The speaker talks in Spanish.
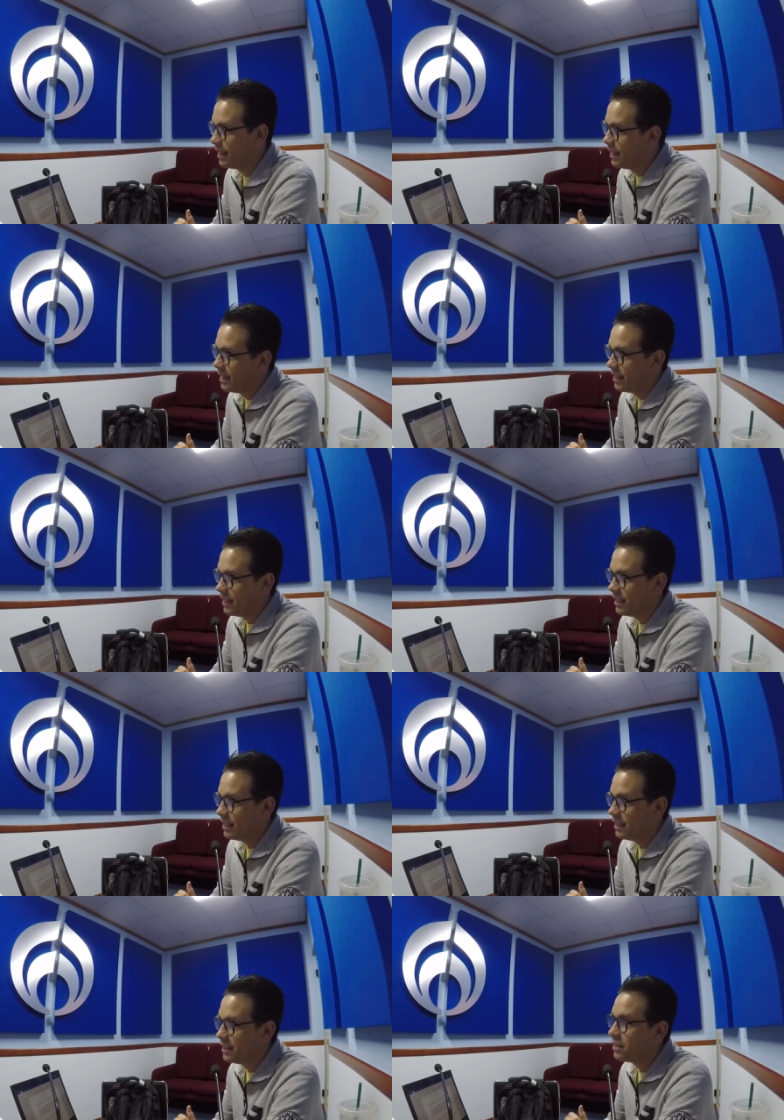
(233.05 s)
Y Huawei
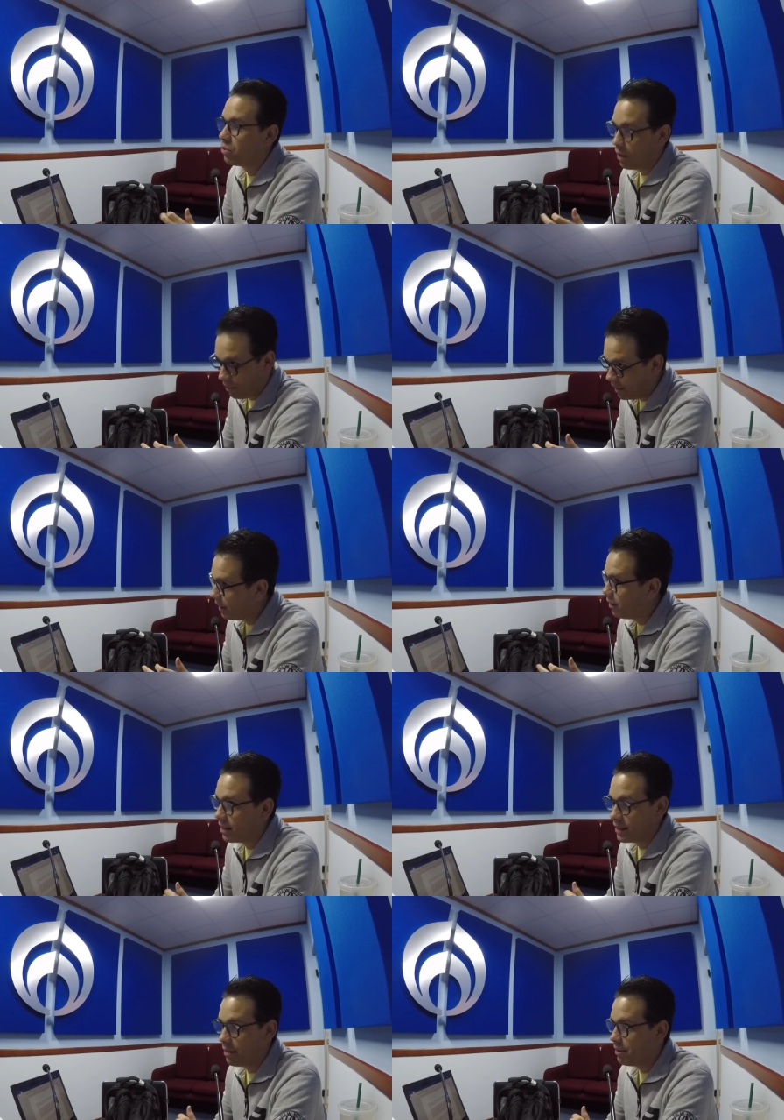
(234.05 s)
también. Huawei trae
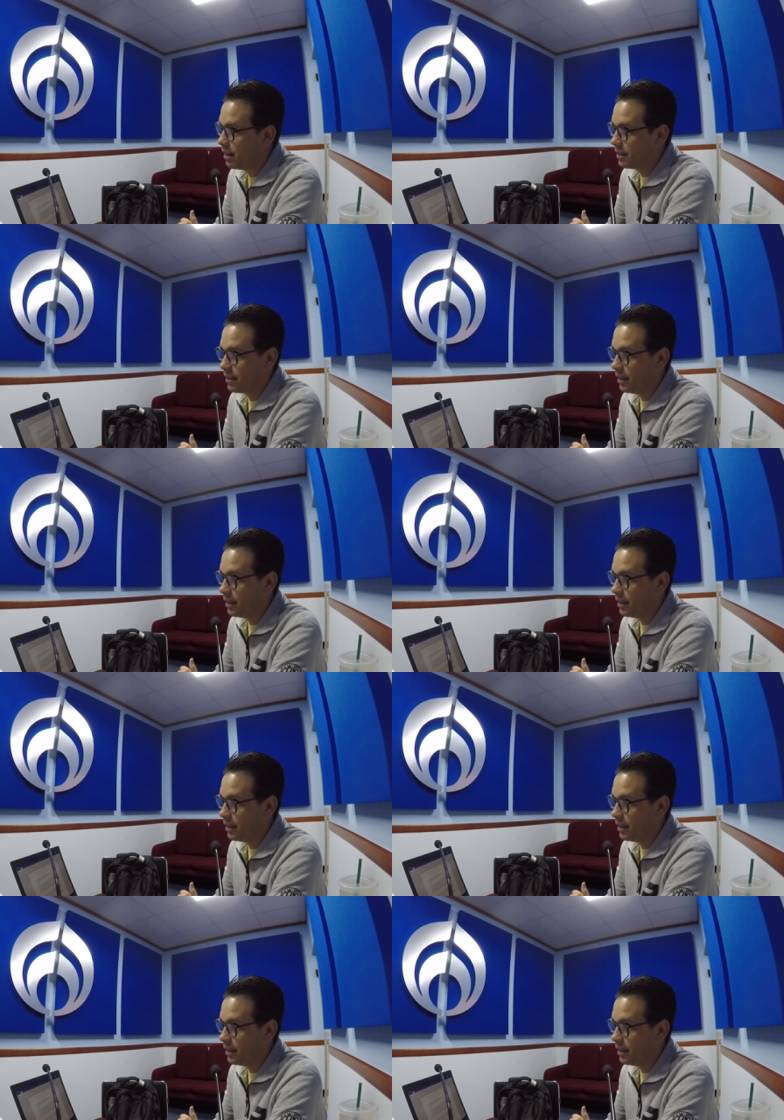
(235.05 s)
unas cámaras.